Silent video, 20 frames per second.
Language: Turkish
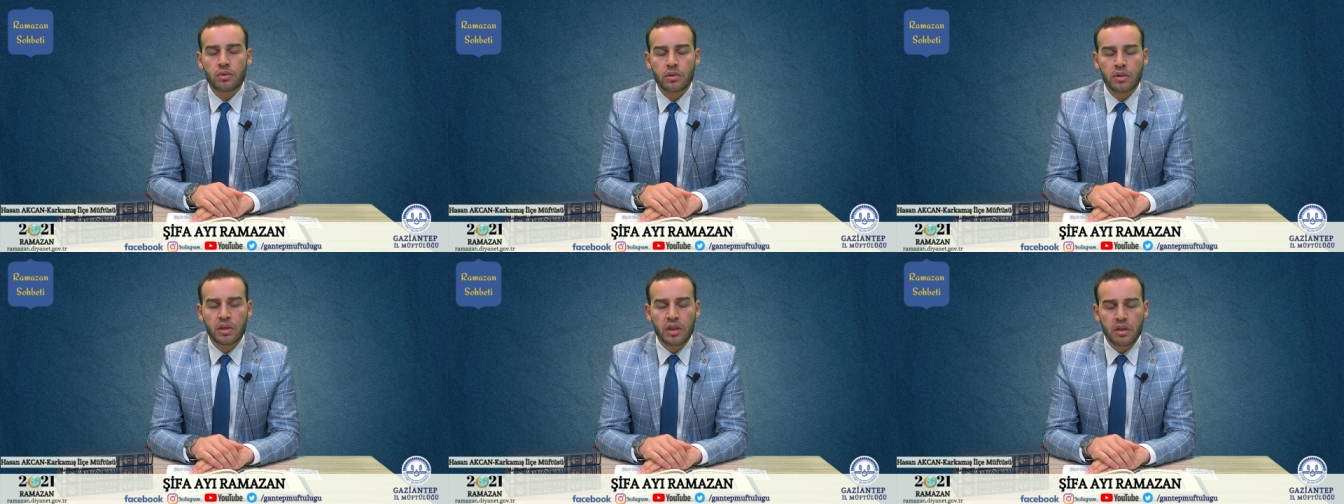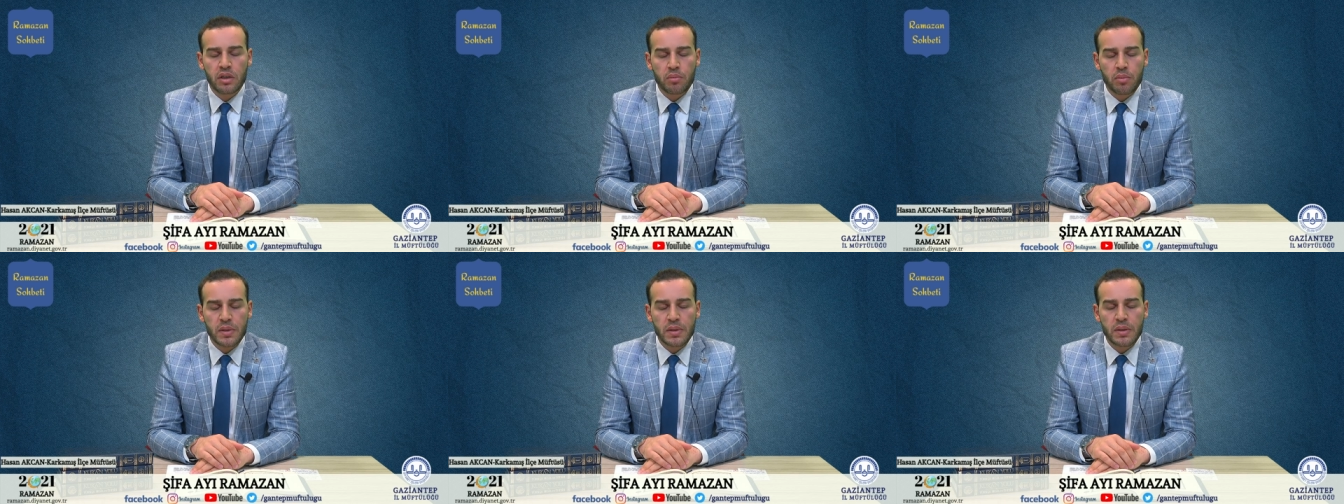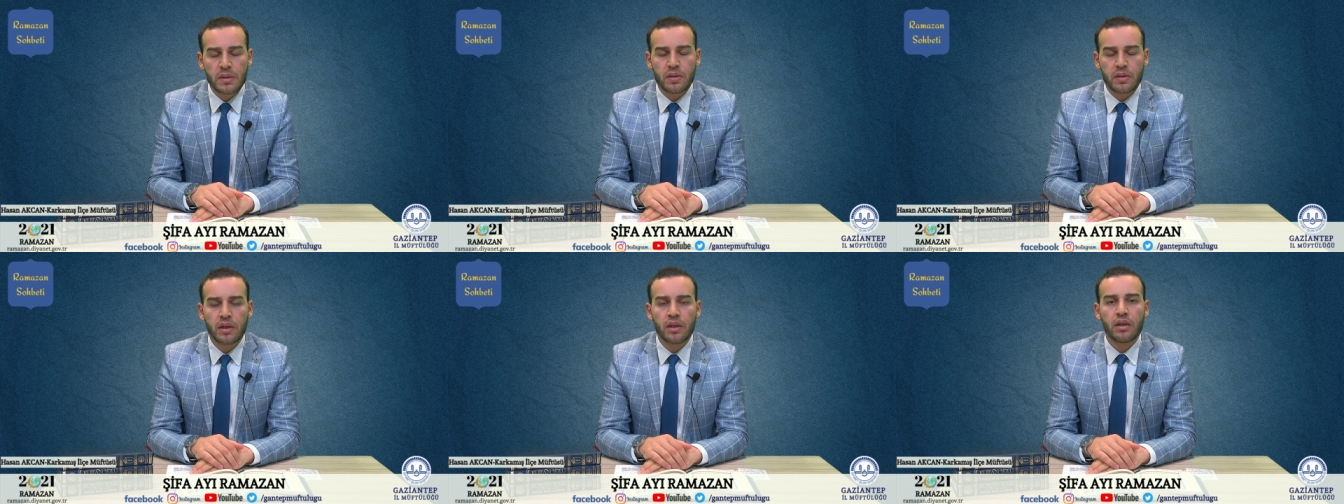
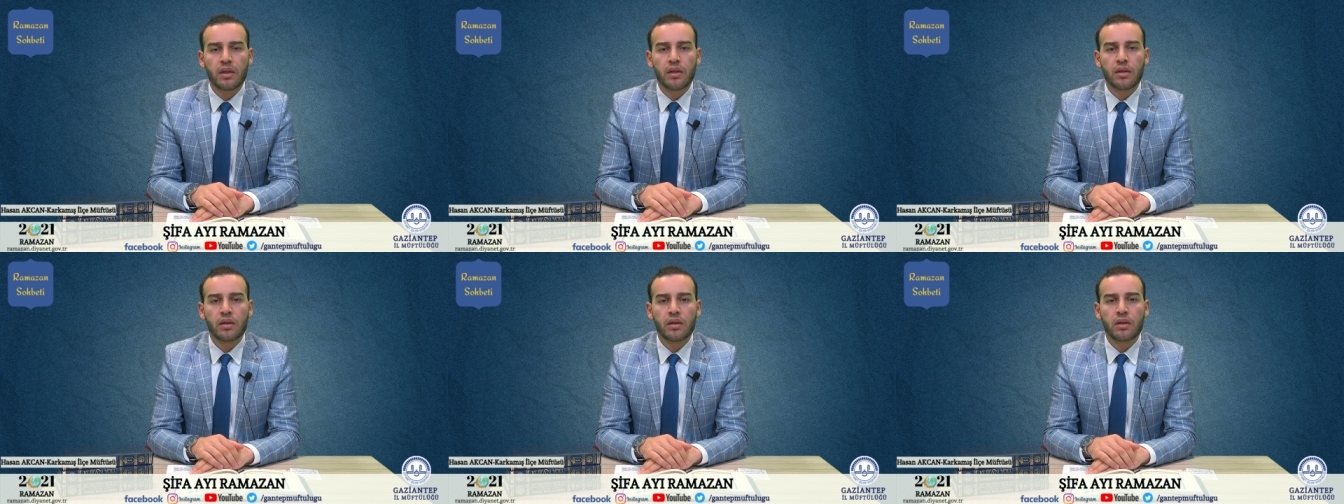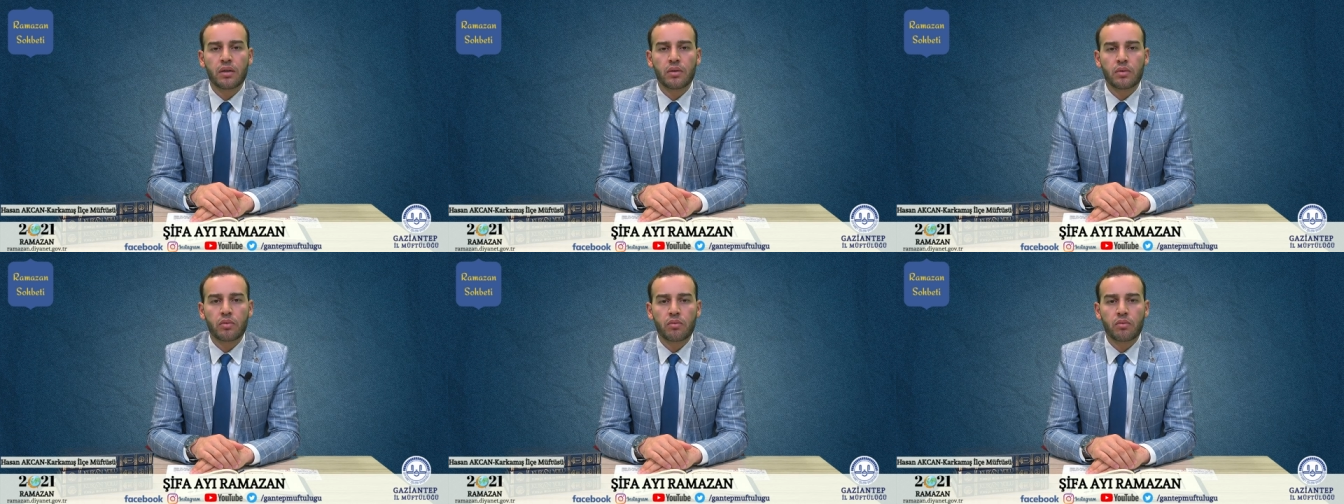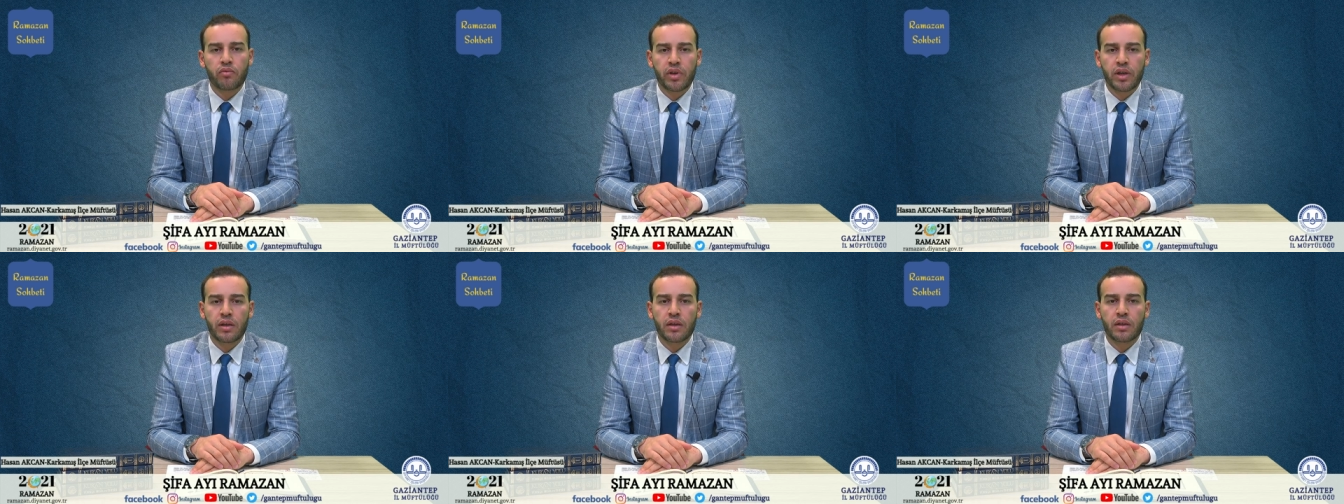gitmesine
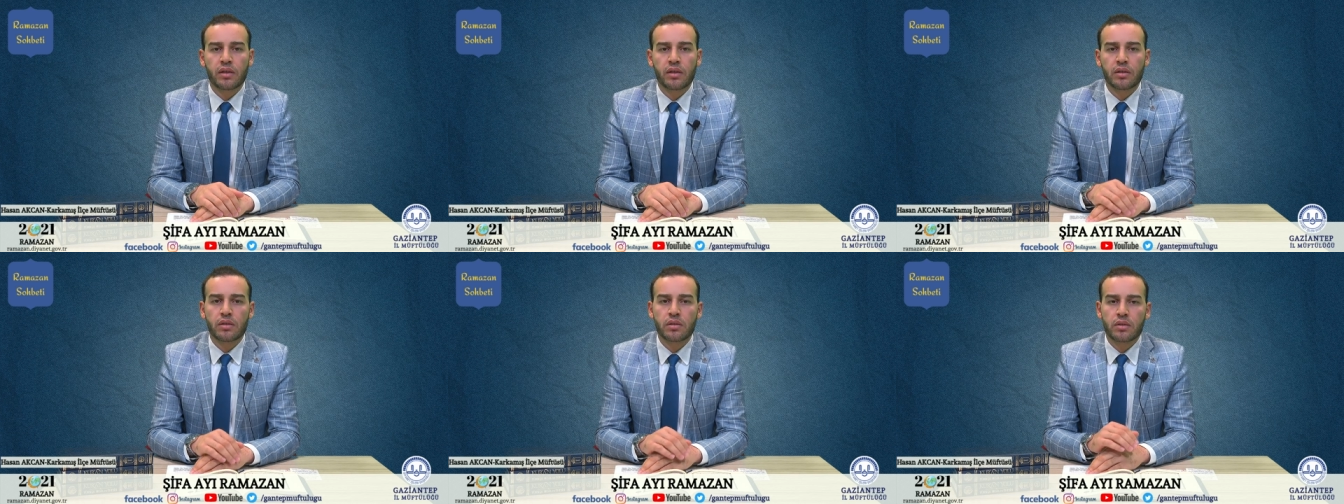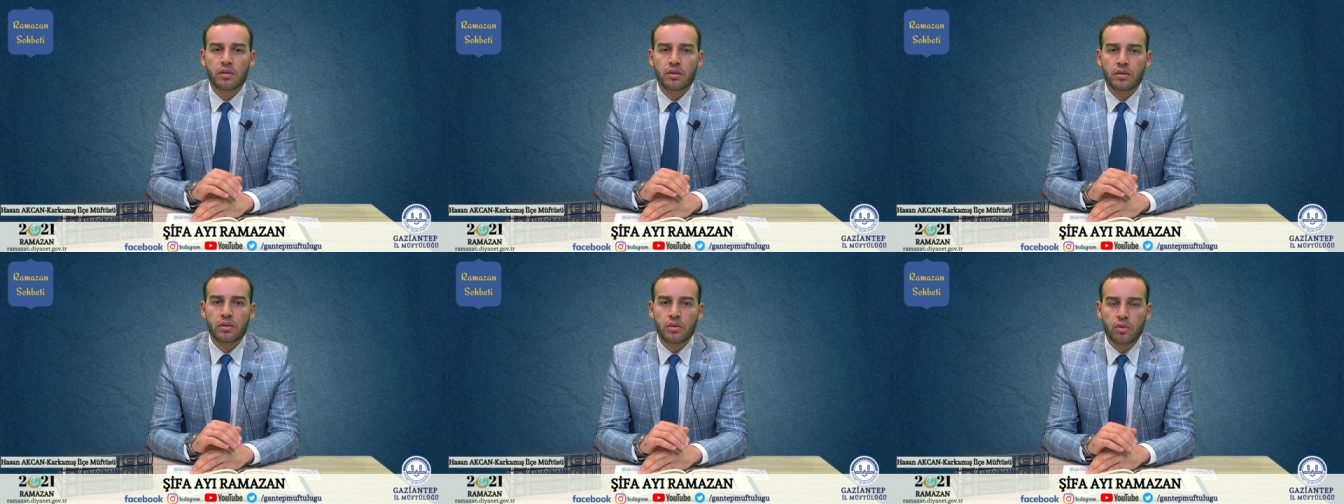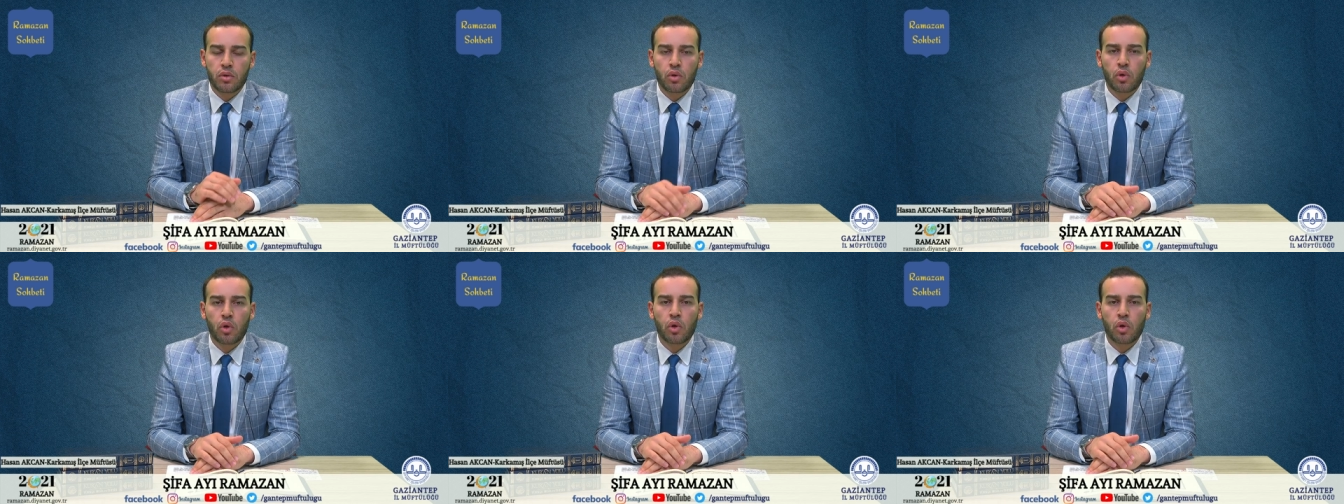ve
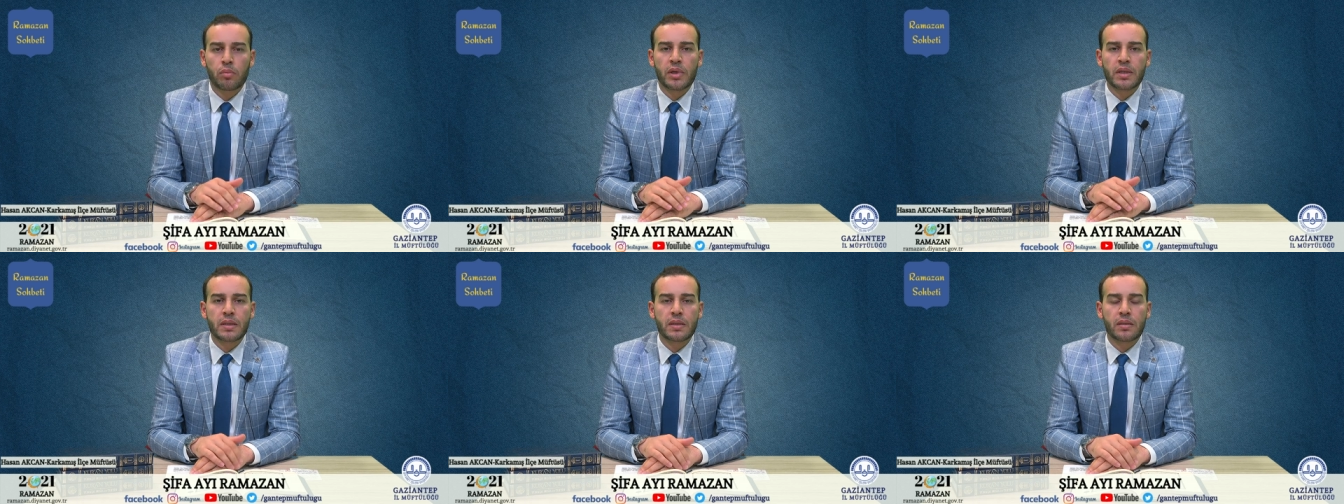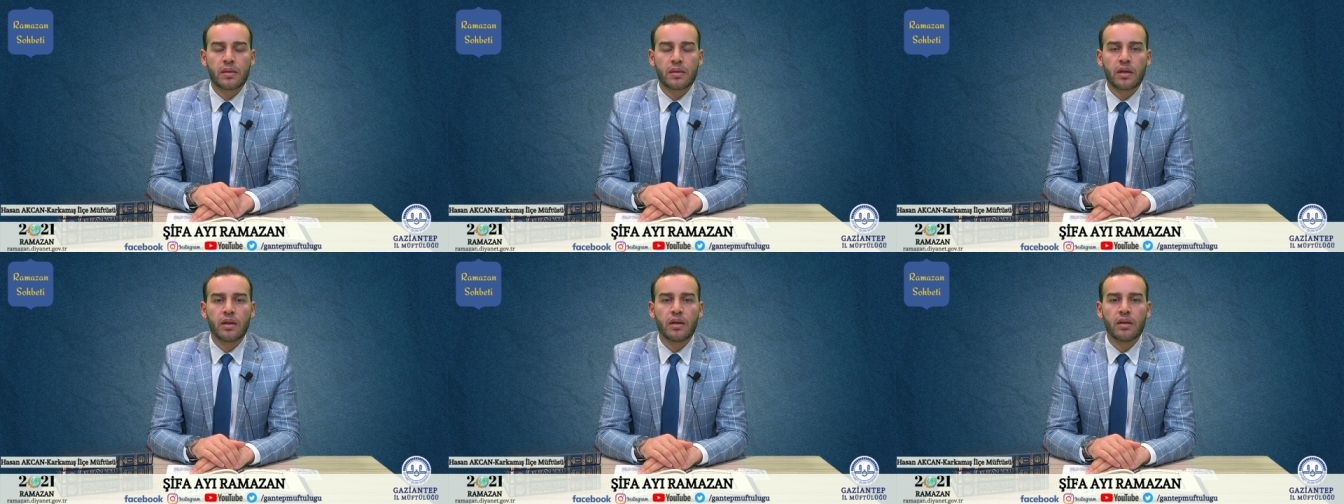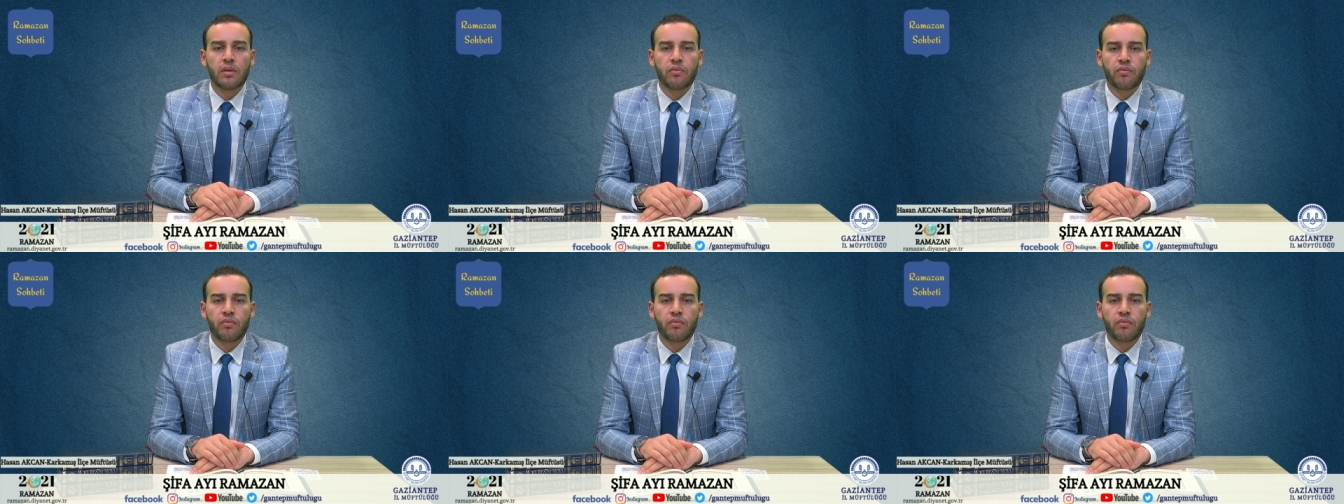yok olmasına